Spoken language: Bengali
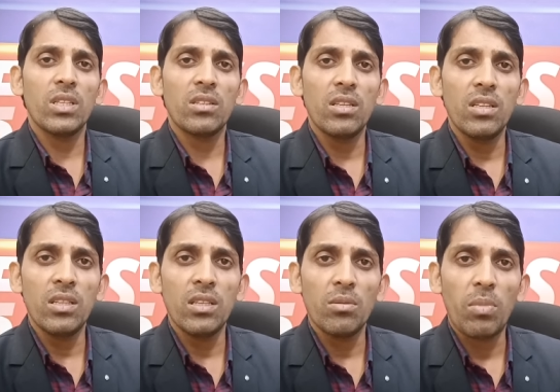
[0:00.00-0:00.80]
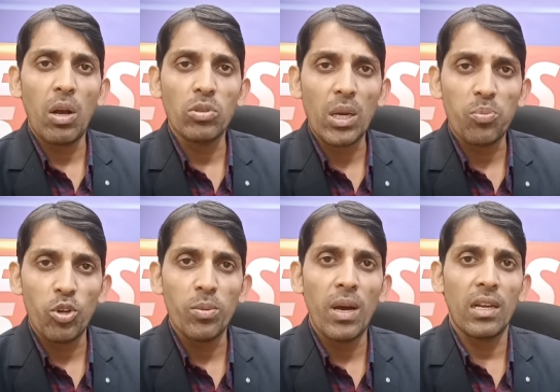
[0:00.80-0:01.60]
তিনি বা ওনার
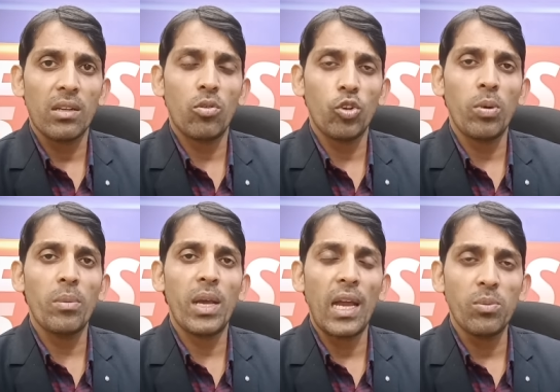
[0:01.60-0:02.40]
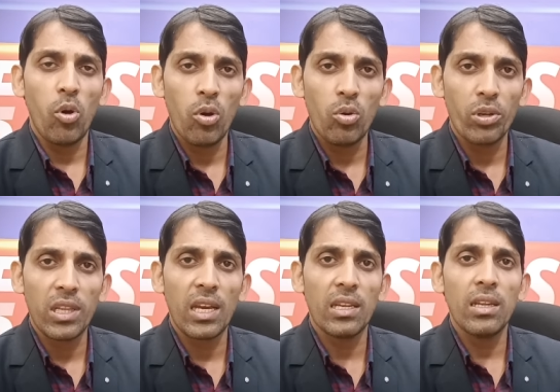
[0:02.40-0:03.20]
পরিবার কোনোভাবে আইন ভঙ্গ করে
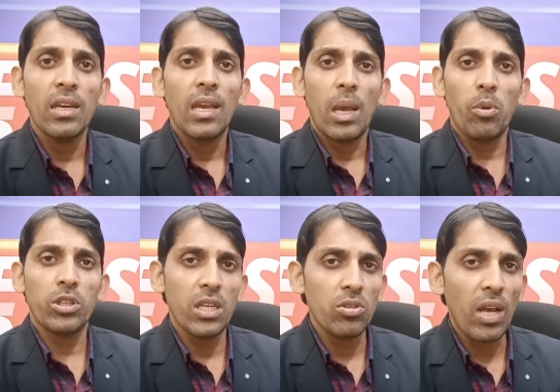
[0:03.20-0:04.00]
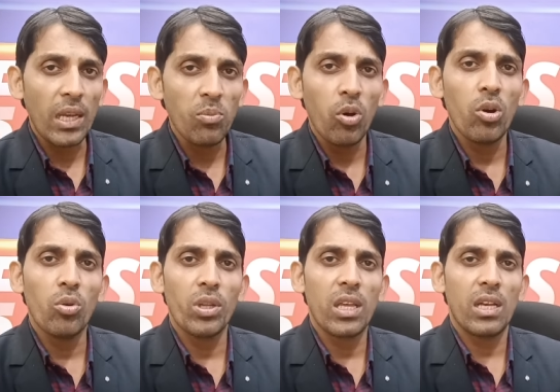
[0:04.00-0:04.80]
থাকেন এবং তিনি যদি আইন ভঙ্গ
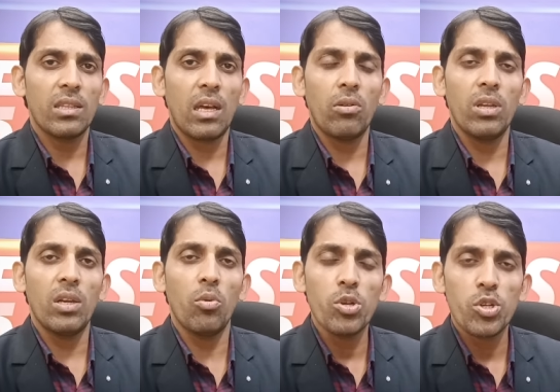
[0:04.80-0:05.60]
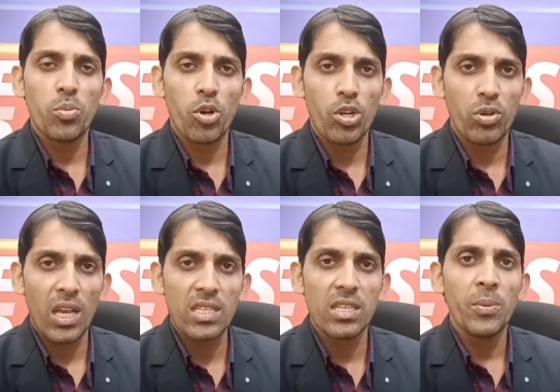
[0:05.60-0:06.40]
করে থাকেন তাহলে অবশ্যই প্রশাসন
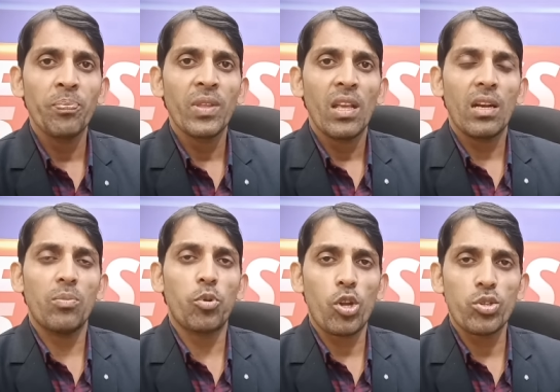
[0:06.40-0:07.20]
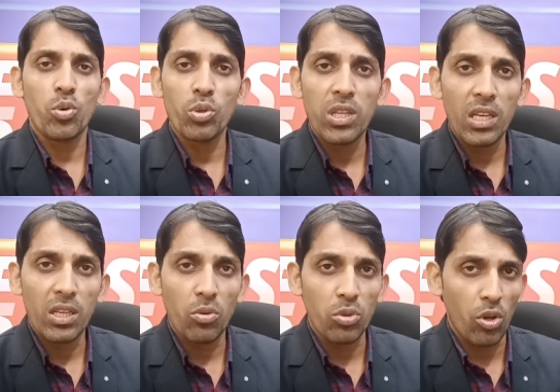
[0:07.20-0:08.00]
আছে প্রশাসন ঊর্ধ্বে
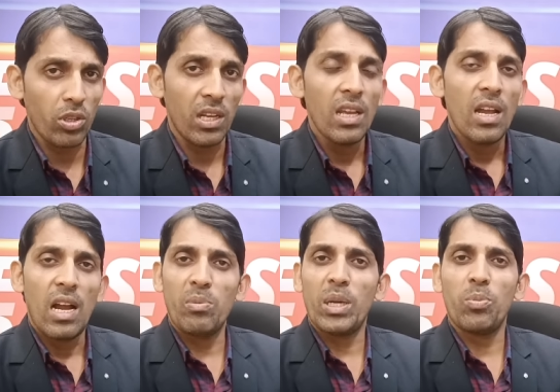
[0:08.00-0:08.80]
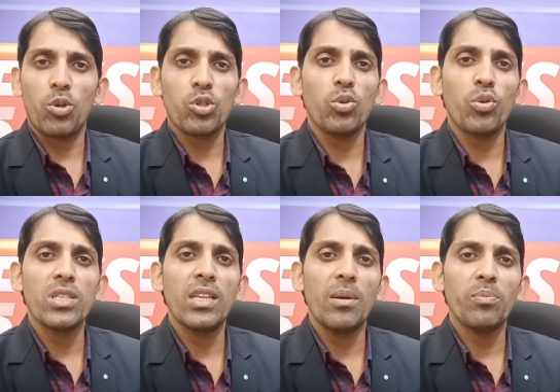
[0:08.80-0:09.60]
কেউ নন আমরা একটা প্রশ্ন
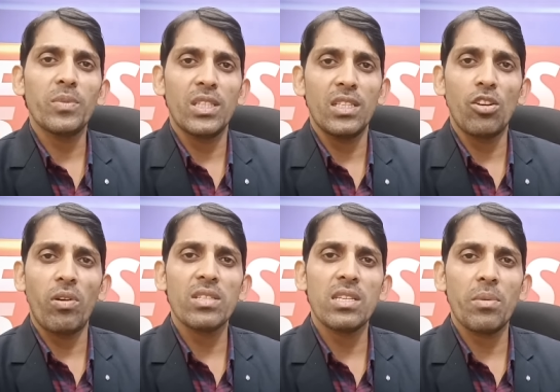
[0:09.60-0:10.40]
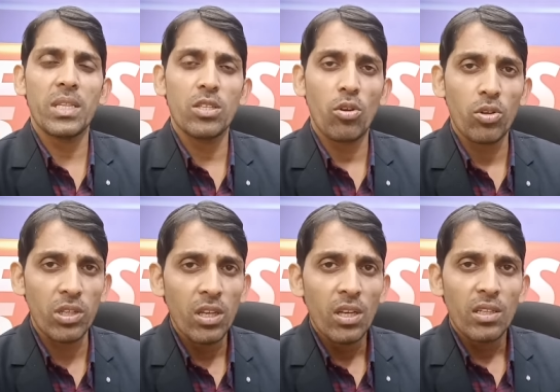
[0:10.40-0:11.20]
করেছিলাম যে জওয়ান সিনেমাতে যখন
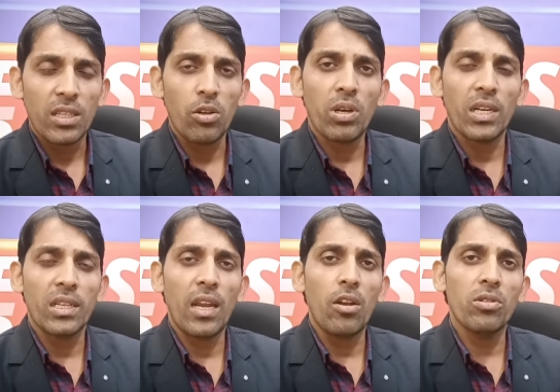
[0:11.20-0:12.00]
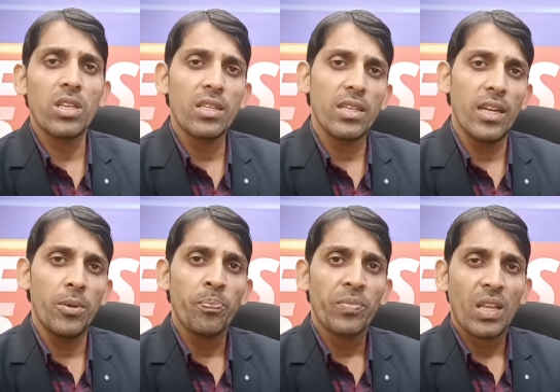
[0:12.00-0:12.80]
শাহরুখ খান একটা ডায়লগ দিয়েছিলেন
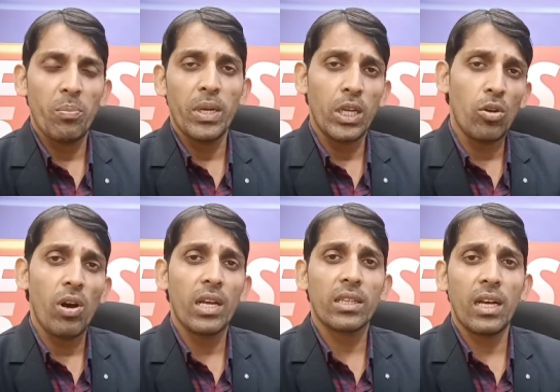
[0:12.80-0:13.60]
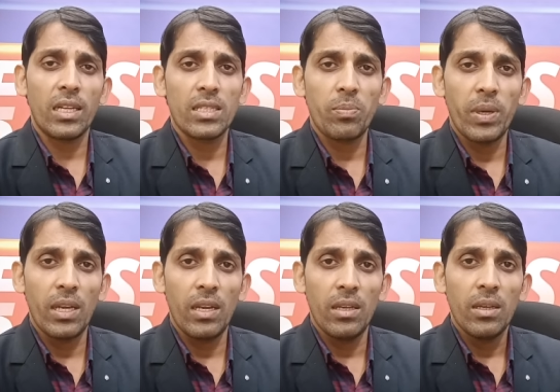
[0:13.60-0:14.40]
বেটেকেও হাত লাগানো সে
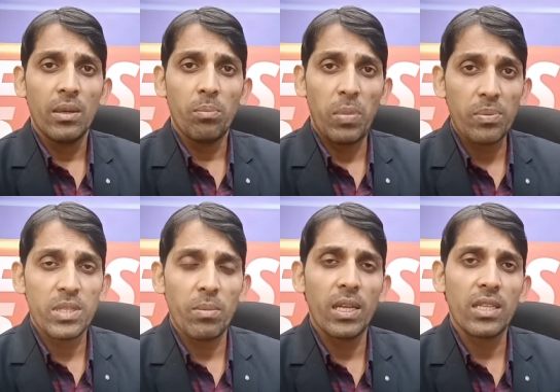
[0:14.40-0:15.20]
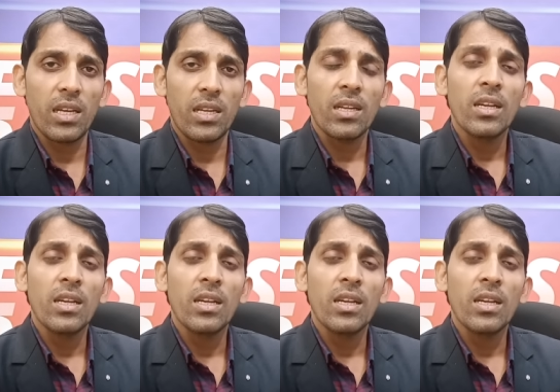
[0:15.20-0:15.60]
পেলে বাপসে বাতকার